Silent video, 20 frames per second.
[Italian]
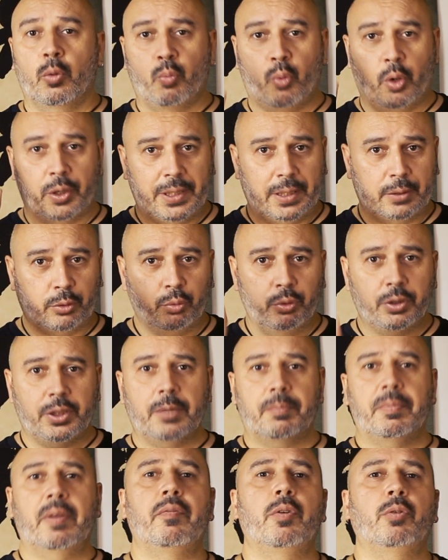Buongiorno a
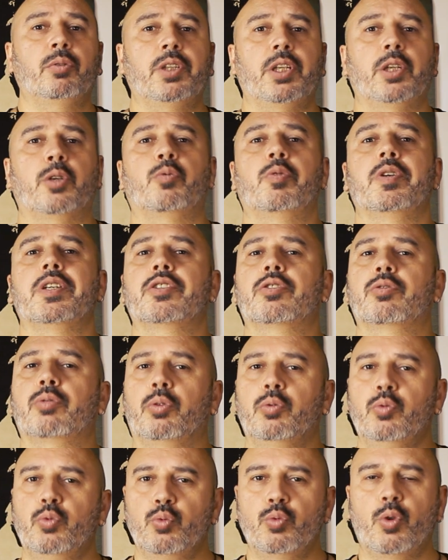tutti e benvenuti in
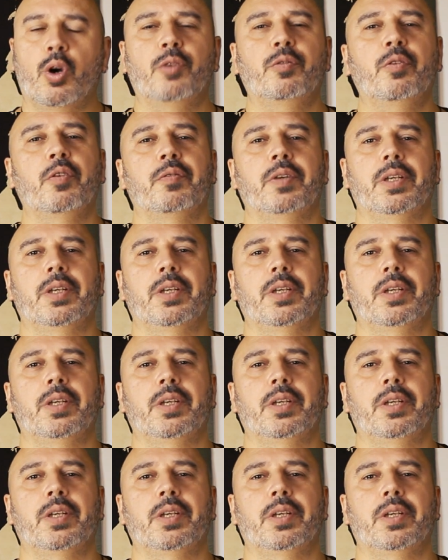questo nuovo